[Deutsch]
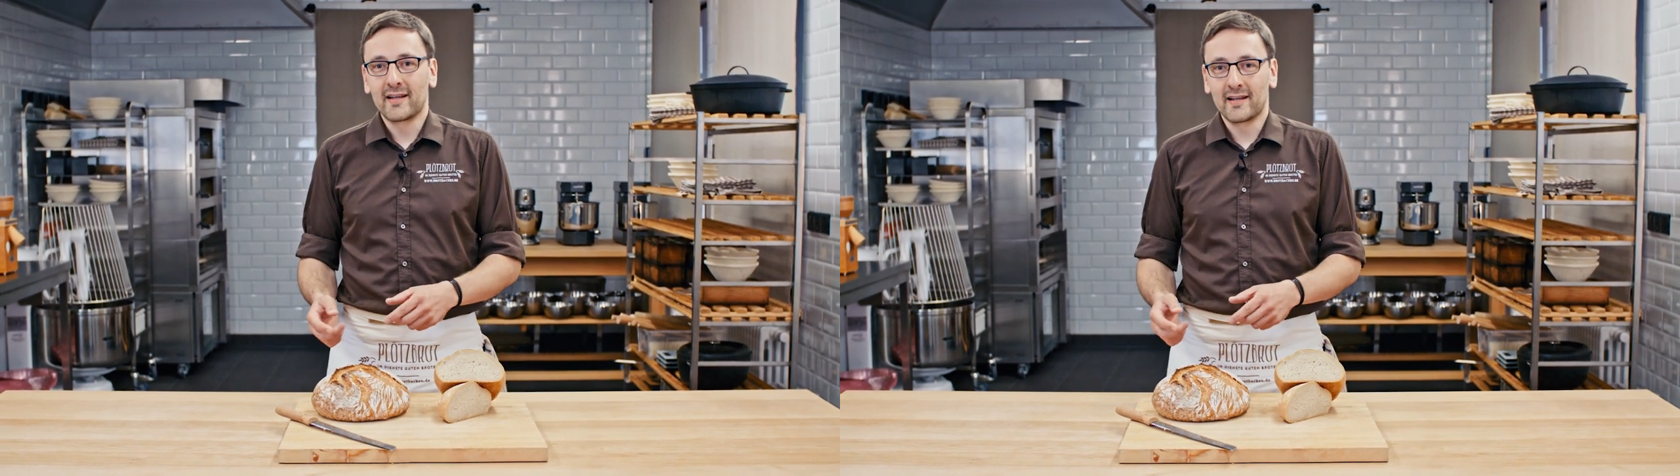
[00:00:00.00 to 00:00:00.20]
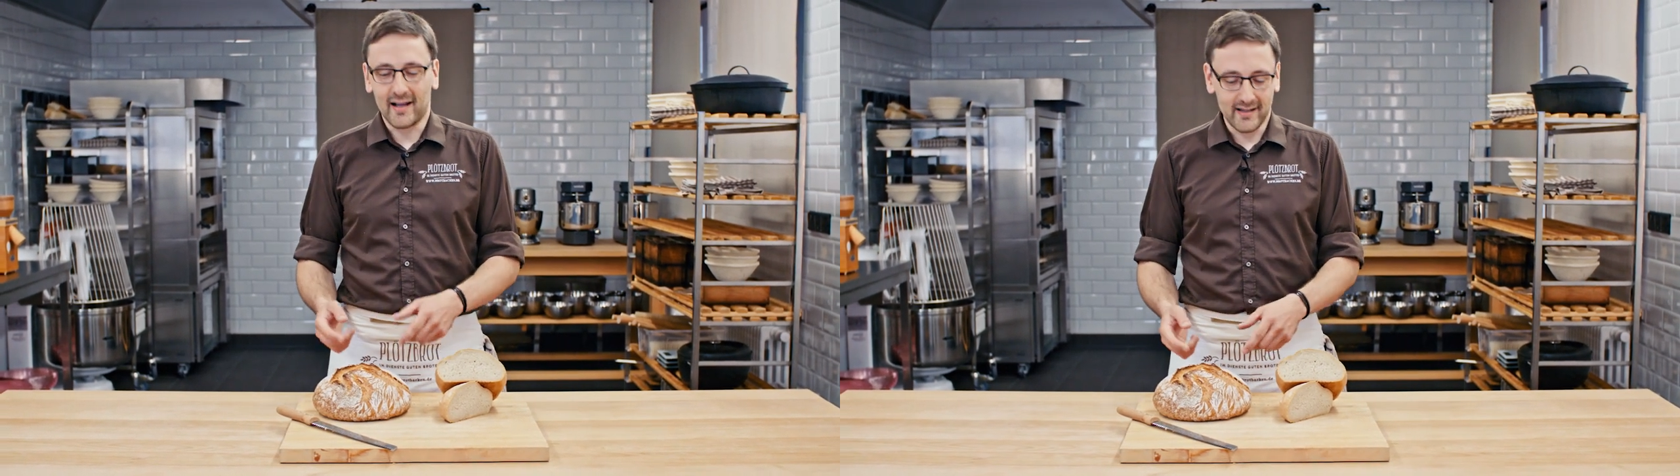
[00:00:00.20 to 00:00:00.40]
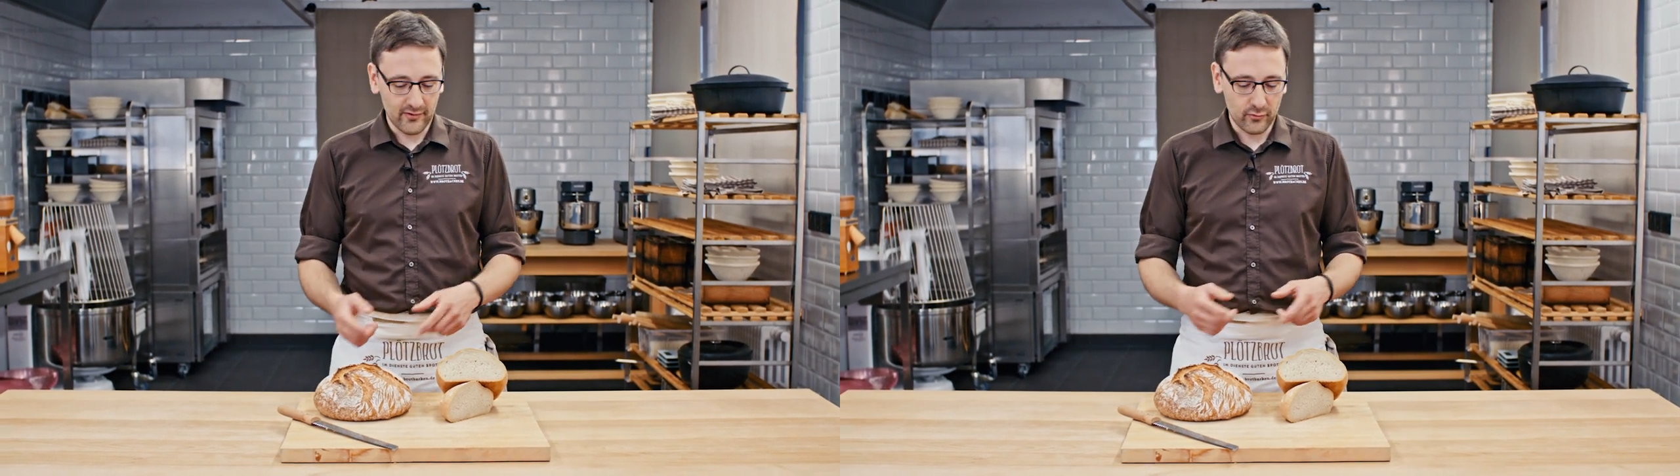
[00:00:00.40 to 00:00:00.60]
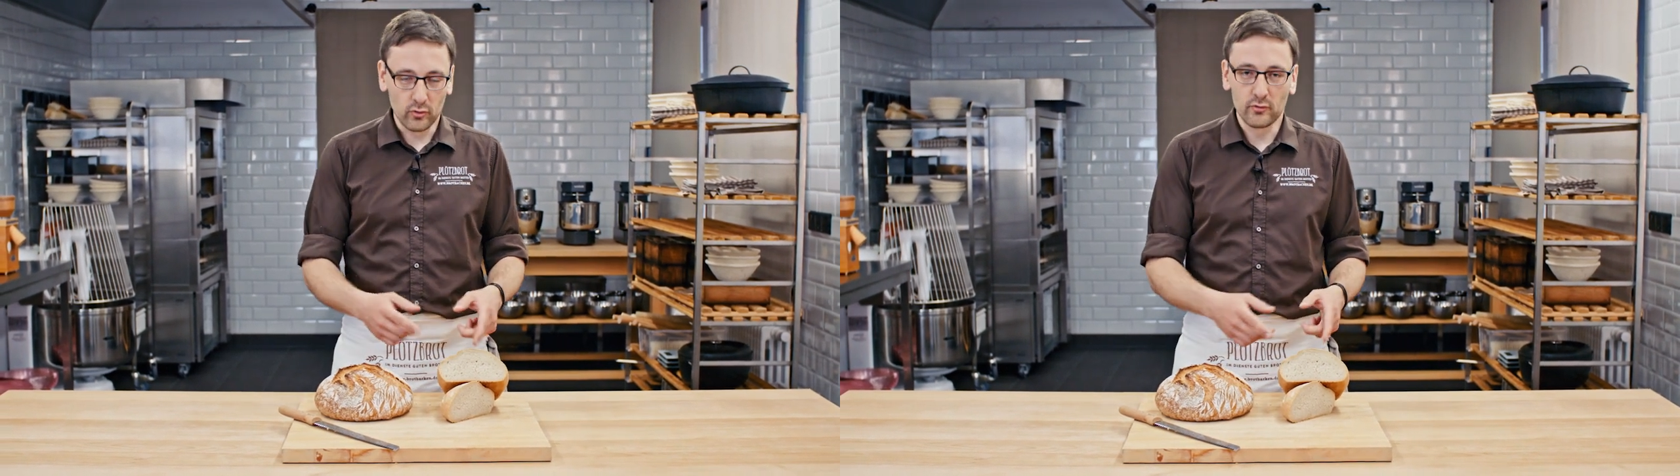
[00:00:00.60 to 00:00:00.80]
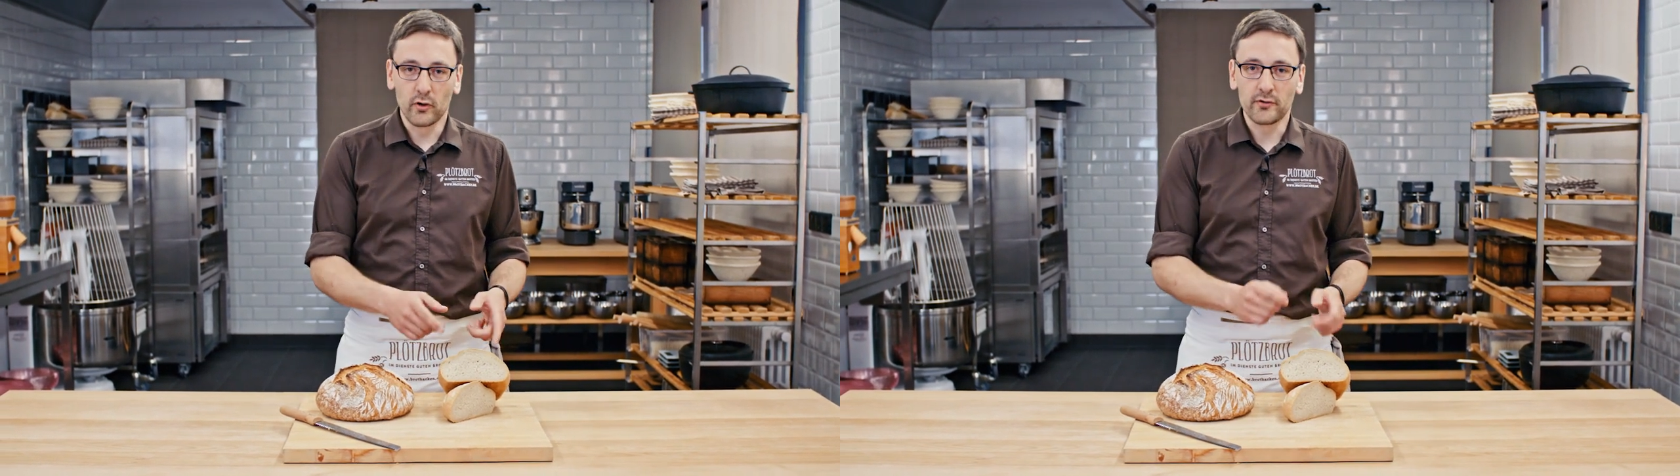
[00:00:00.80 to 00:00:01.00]
gar nicht
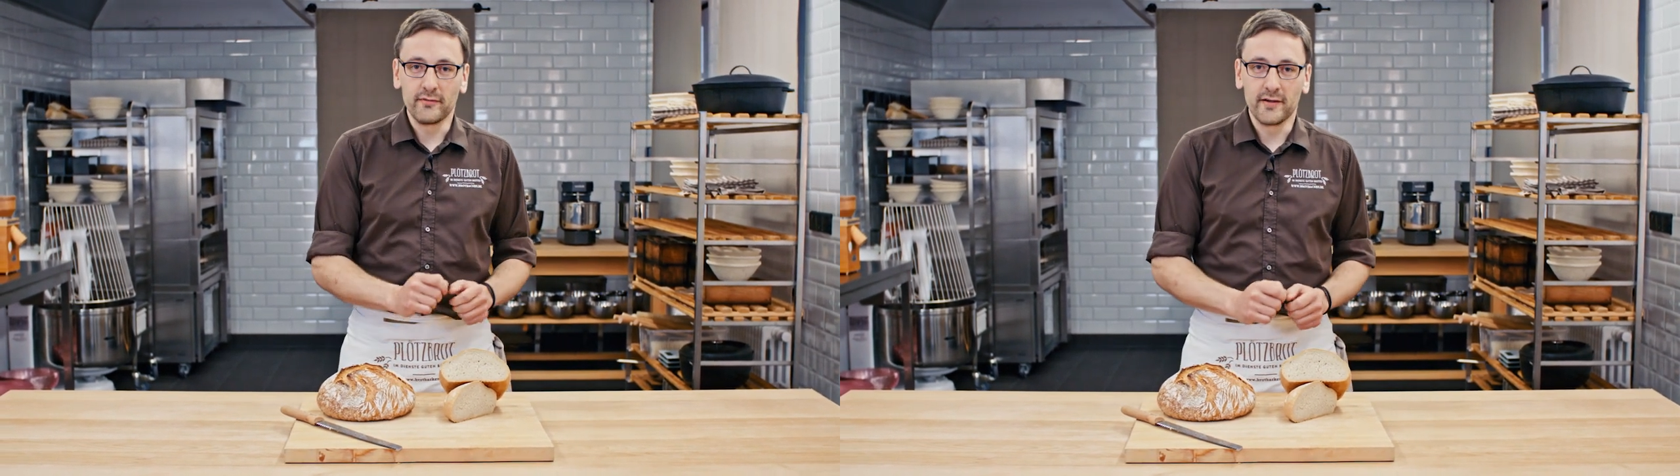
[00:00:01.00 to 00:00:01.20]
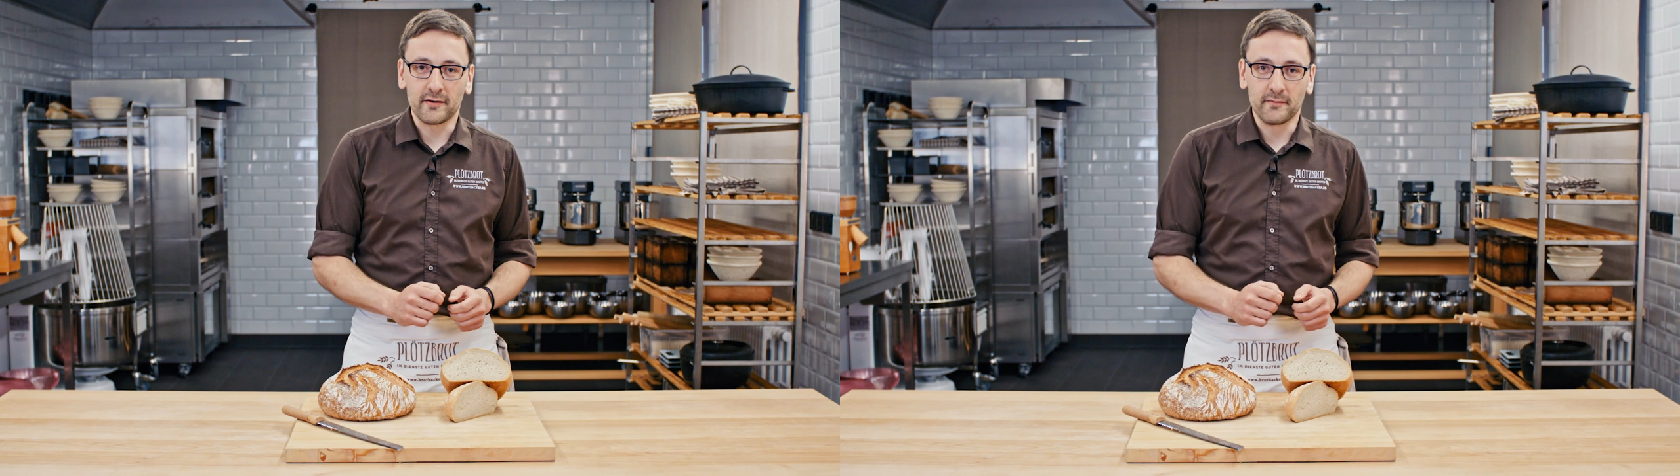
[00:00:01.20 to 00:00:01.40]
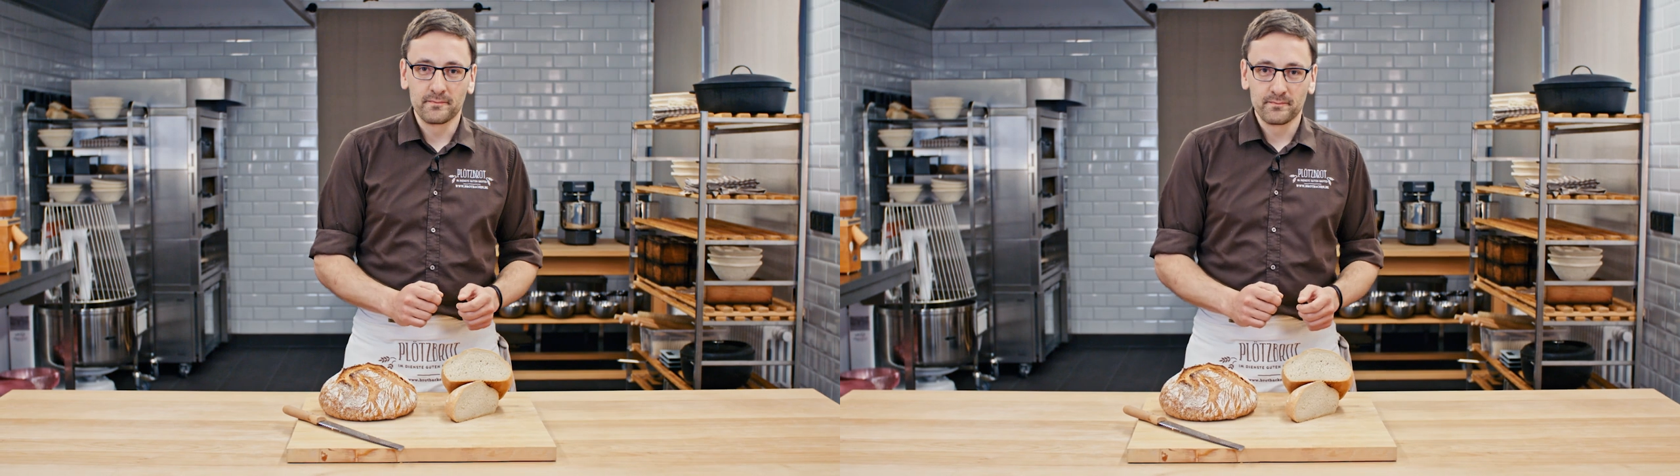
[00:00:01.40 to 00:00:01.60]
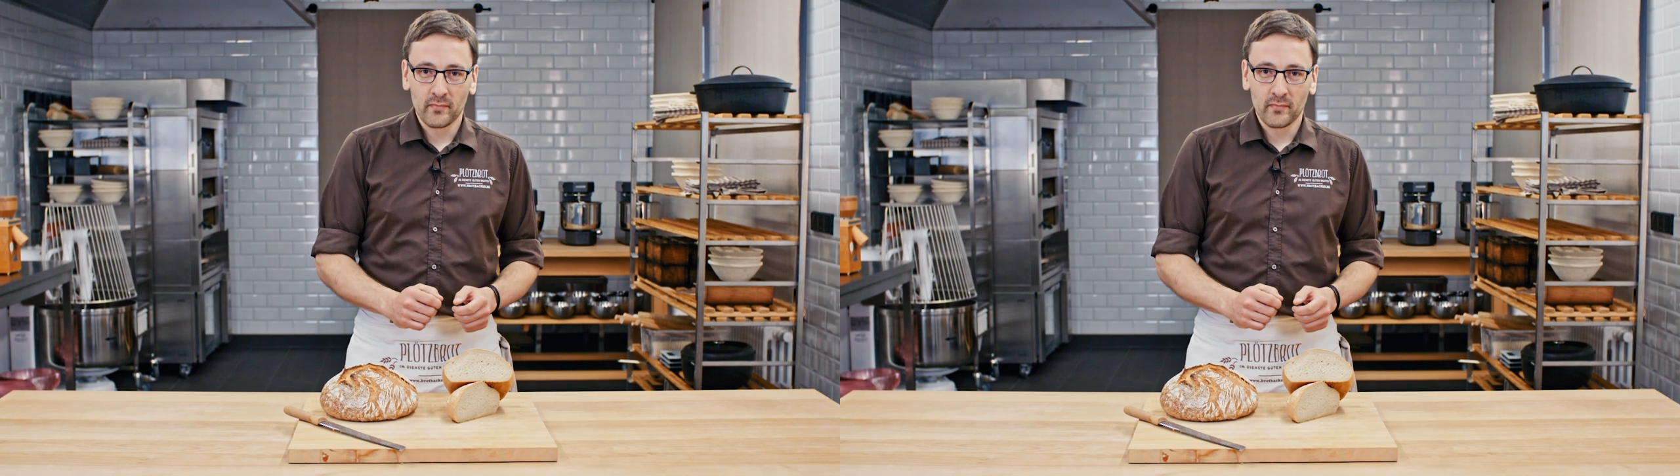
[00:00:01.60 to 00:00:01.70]
so geworden wäre.